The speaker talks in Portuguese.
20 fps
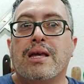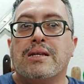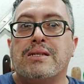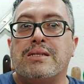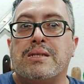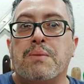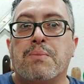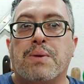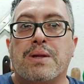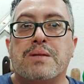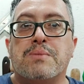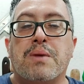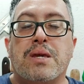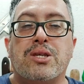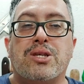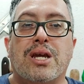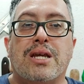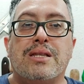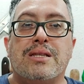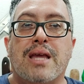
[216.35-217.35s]

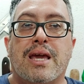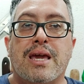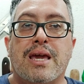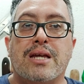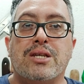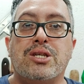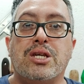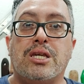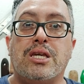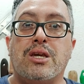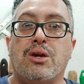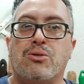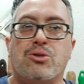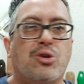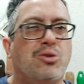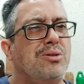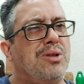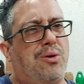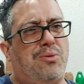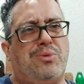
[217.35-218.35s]
Simplesmente a ideia de que eu
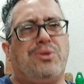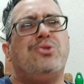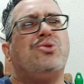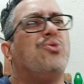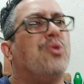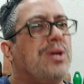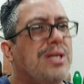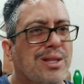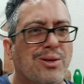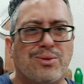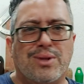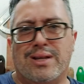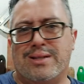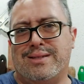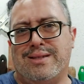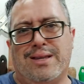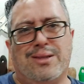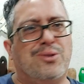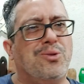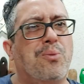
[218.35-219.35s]
digo, não, isso aí não dá
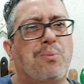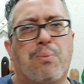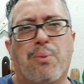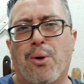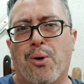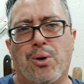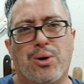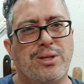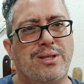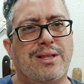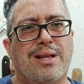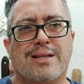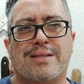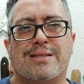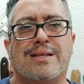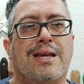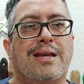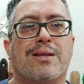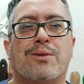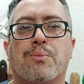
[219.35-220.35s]
certo, não pode dar
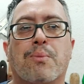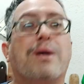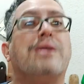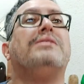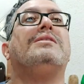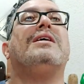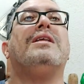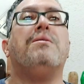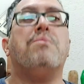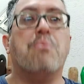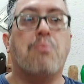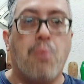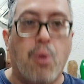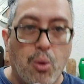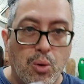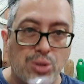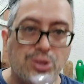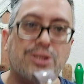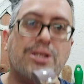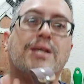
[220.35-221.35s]
certo, mas ele
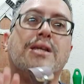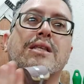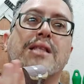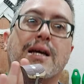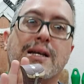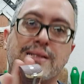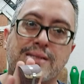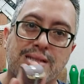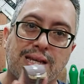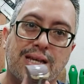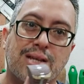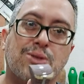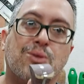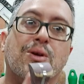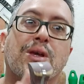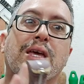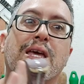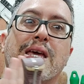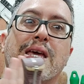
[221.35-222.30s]
mostra que dá certo.